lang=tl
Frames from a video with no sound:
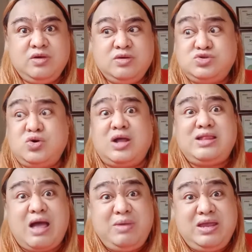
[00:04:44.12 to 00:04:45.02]
So, ang
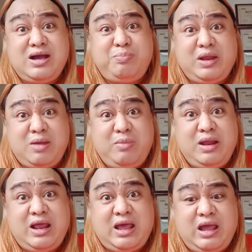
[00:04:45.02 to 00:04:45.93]
dami niyang
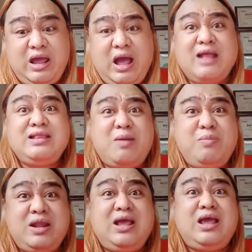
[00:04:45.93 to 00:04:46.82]
pinamili, ang dami
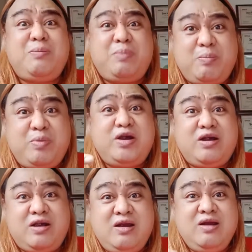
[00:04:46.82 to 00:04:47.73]
ring
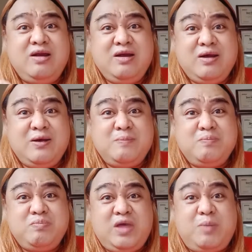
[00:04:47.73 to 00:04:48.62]
ipiper
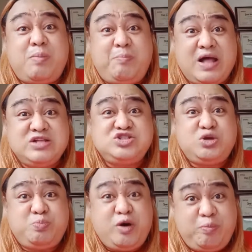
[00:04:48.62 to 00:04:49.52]

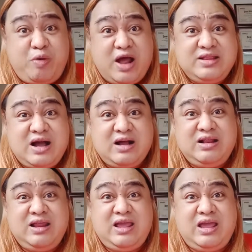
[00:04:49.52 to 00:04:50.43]
ipapunch per product
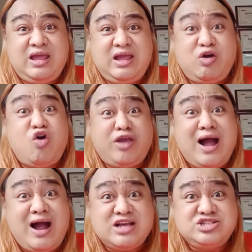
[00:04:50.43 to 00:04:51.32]
ni
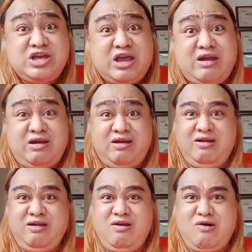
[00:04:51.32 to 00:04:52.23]
Koyang Cashier.
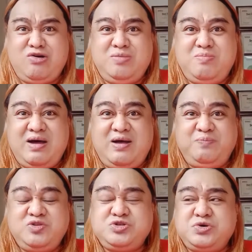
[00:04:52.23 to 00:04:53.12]
O, di ba?
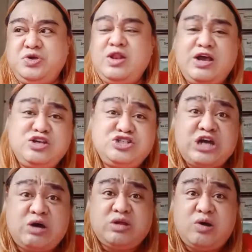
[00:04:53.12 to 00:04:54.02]
So, yun lang yung
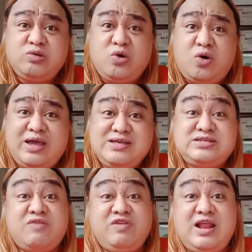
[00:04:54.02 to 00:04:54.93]
shoutout ng
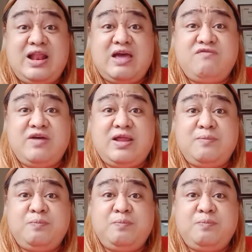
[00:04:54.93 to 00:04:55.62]
7-Eleven.